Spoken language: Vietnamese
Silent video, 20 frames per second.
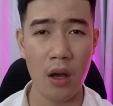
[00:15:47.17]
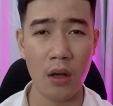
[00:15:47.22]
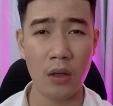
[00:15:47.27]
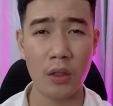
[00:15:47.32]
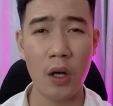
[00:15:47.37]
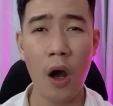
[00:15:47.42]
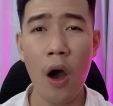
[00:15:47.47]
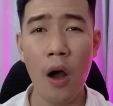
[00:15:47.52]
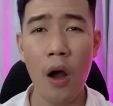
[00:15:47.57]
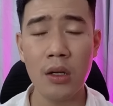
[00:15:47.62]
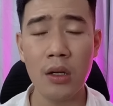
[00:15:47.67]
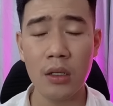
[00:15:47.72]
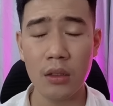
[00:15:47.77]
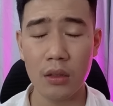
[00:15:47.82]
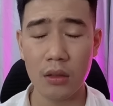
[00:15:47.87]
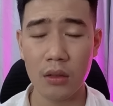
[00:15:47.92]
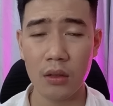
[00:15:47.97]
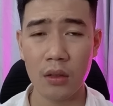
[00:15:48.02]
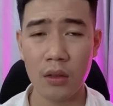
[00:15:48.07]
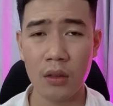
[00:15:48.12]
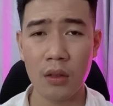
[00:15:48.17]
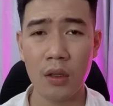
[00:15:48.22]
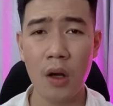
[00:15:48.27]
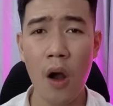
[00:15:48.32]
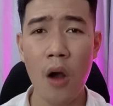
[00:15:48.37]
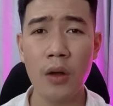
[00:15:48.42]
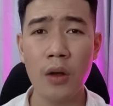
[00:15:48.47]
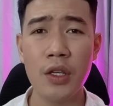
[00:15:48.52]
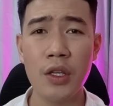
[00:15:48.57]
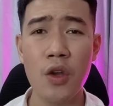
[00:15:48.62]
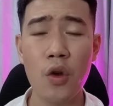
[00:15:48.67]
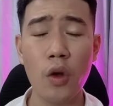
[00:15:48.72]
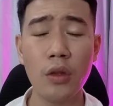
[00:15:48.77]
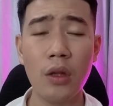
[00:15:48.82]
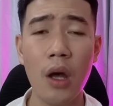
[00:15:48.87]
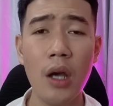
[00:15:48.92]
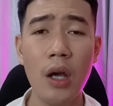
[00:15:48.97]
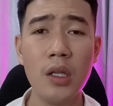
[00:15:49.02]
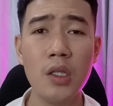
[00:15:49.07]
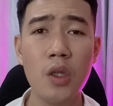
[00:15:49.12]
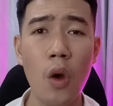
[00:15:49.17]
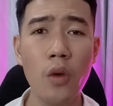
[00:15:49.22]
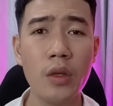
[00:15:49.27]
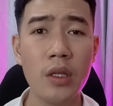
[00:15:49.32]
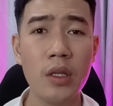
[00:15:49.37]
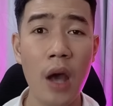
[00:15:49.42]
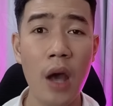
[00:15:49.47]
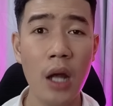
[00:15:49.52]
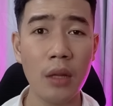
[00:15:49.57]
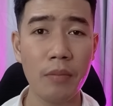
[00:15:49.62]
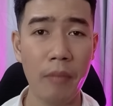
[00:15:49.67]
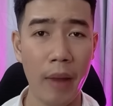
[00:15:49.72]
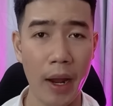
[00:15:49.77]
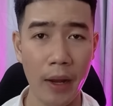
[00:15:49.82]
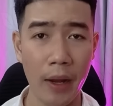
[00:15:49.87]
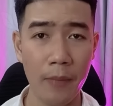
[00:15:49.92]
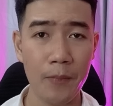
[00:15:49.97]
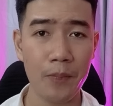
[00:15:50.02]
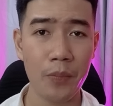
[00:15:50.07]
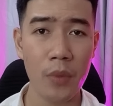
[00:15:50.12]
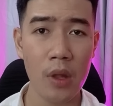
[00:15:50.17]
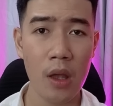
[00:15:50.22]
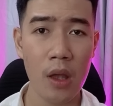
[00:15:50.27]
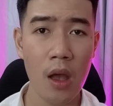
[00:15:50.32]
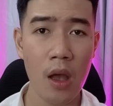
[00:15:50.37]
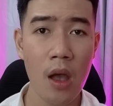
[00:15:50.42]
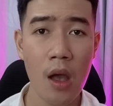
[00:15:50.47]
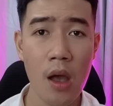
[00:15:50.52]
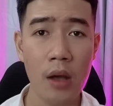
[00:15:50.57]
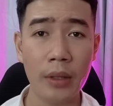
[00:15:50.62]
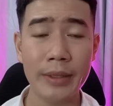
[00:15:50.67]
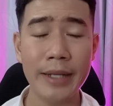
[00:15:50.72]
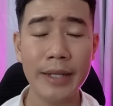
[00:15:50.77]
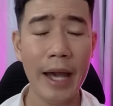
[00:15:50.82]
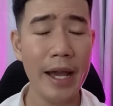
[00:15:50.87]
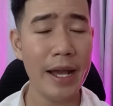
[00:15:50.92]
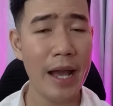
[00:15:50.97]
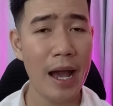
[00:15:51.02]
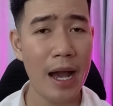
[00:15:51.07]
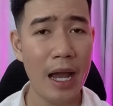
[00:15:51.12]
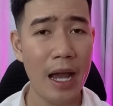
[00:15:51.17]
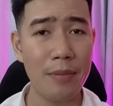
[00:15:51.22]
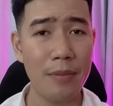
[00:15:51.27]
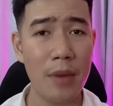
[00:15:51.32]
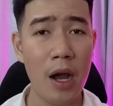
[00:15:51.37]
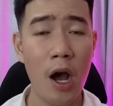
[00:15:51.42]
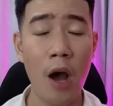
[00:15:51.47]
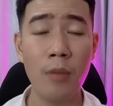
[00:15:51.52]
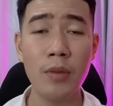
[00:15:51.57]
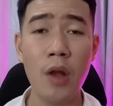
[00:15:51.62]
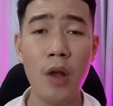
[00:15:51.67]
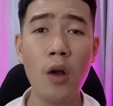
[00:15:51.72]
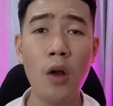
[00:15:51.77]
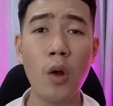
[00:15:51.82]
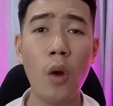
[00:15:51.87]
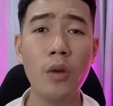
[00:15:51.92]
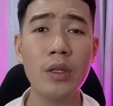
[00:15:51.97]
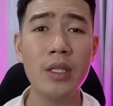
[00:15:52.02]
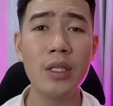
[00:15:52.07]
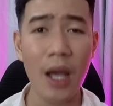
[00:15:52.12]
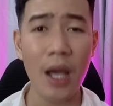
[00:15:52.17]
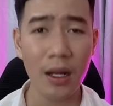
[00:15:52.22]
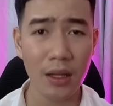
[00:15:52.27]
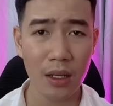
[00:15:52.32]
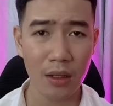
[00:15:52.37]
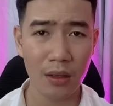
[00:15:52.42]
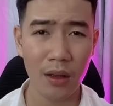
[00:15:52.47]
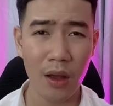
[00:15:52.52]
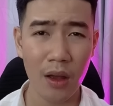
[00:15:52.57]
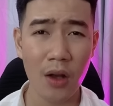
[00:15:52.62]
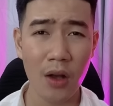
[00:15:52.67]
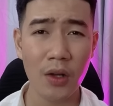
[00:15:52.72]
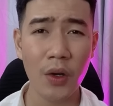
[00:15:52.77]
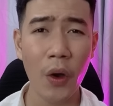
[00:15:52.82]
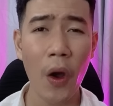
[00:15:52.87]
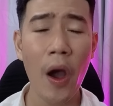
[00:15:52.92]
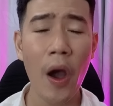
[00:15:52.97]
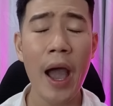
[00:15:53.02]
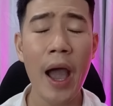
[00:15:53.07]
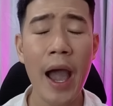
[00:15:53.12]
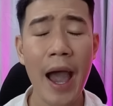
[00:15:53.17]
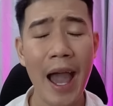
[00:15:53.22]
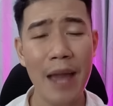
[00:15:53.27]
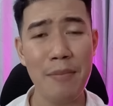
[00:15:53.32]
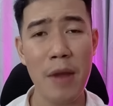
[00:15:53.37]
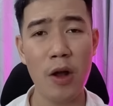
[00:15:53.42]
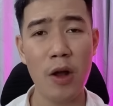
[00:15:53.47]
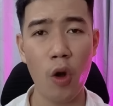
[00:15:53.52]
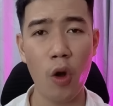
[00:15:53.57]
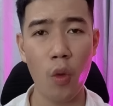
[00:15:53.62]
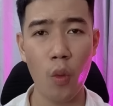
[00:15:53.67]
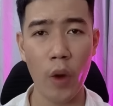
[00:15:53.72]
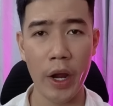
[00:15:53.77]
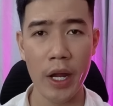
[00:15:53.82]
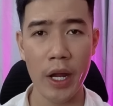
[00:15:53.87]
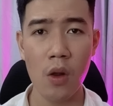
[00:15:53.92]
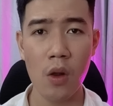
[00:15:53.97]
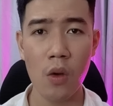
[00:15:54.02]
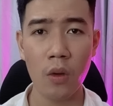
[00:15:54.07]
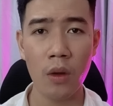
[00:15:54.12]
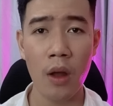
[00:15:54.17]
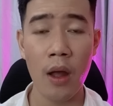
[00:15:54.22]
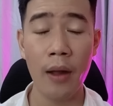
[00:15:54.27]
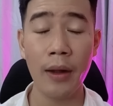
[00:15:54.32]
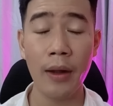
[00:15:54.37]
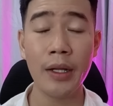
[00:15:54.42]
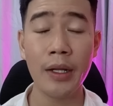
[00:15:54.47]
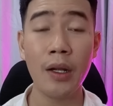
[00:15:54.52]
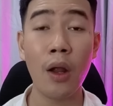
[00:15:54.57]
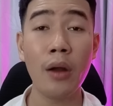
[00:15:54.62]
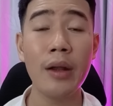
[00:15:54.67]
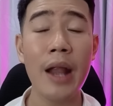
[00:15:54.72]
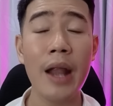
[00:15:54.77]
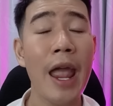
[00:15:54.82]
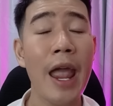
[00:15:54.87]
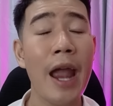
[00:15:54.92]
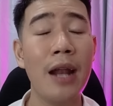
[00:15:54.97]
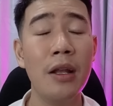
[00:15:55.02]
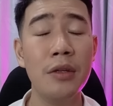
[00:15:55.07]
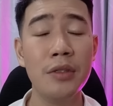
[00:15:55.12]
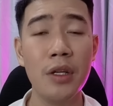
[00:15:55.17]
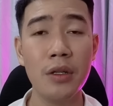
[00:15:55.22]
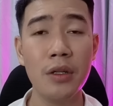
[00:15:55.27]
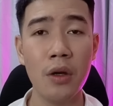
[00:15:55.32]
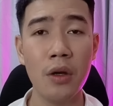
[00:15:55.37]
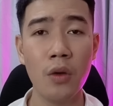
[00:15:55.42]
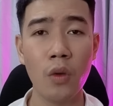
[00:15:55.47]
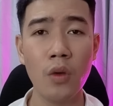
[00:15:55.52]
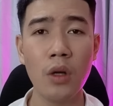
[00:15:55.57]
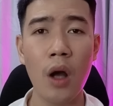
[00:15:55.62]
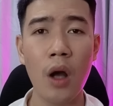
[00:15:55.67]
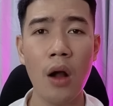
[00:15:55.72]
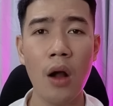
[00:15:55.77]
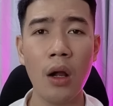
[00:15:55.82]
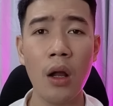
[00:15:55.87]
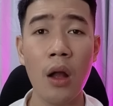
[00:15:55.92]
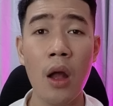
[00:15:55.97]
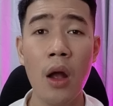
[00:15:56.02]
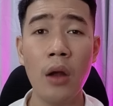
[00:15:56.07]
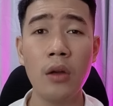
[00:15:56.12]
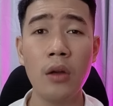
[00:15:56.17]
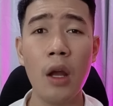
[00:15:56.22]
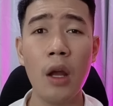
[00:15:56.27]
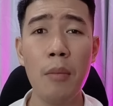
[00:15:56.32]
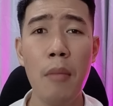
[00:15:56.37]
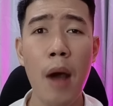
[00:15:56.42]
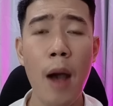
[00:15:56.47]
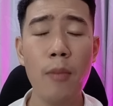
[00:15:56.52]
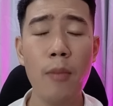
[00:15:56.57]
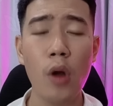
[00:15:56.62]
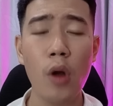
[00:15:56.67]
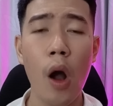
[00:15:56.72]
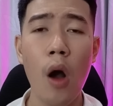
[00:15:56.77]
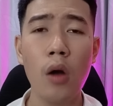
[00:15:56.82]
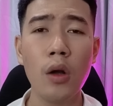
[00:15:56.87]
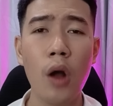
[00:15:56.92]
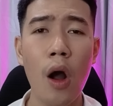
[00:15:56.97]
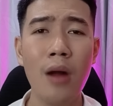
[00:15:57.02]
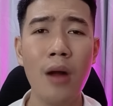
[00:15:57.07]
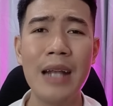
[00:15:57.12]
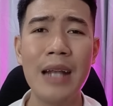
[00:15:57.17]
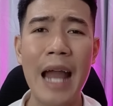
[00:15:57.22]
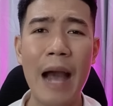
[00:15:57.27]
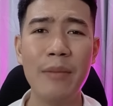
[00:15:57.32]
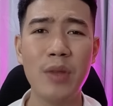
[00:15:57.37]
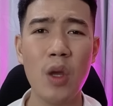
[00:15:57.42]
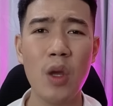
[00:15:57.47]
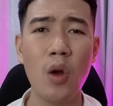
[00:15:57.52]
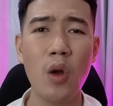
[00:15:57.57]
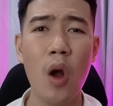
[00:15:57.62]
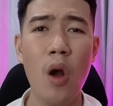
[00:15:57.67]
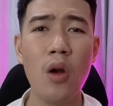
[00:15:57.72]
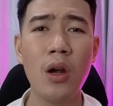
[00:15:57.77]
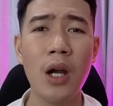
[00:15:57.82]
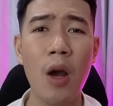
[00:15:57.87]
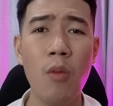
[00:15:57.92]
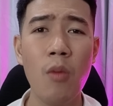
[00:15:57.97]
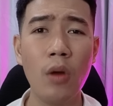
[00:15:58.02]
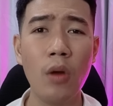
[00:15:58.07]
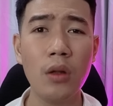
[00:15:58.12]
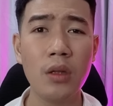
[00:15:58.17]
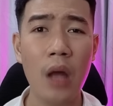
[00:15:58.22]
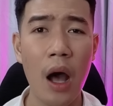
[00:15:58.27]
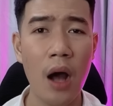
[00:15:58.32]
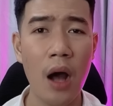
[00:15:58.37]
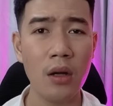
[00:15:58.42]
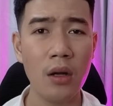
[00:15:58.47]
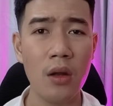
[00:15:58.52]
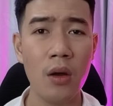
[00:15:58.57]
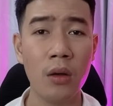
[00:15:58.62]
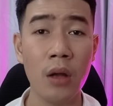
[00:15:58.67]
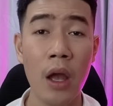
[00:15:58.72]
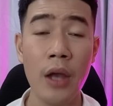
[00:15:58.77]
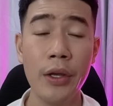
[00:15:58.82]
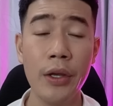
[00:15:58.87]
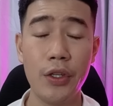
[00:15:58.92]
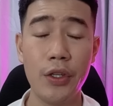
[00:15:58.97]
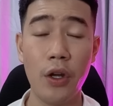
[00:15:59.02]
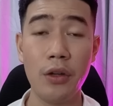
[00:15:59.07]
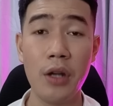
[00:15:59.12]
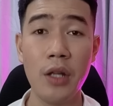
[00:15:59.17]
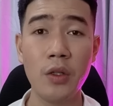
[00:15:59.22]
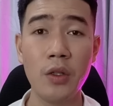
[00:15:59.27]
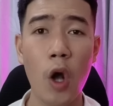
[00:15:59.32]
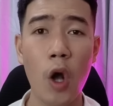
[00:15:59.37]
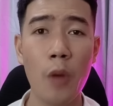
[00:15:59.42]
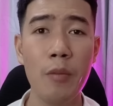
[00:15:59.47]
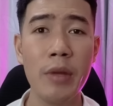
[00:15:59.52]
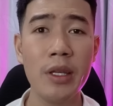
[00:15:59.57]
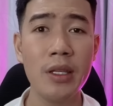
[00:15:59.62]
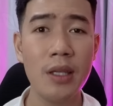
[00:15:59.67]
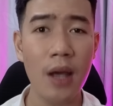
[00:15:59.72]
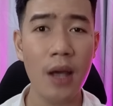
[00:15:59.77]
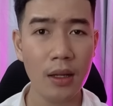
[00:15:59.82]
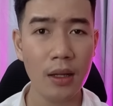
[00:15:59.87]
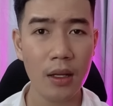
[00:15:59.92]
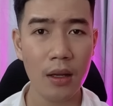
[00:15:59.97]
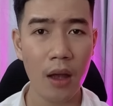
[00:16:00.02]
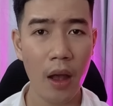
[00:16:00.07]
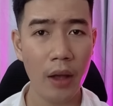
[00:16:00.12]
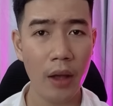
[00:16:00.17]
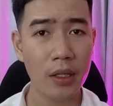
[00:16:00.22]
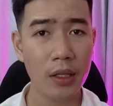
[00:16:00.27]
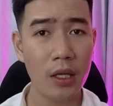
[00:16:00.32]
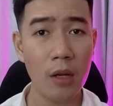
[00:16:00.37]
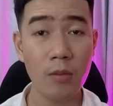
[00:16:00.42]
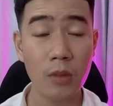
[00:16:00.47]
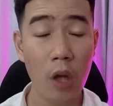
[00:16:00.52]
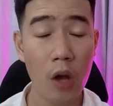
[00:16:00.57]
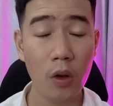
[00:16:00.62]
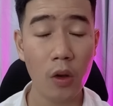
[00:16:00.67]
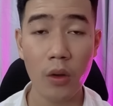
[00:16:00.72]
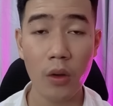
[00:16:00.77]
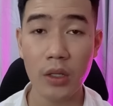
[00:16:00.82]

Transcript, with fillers: con á con chưa có tới số chết mẹ cái ngày mà hôm đó con chết á có hai ba con quỷ luôn nó đè lên trên người của con nó bóp cổ con làm cho con không có thở được cho nên con mới chết chứ không thôi con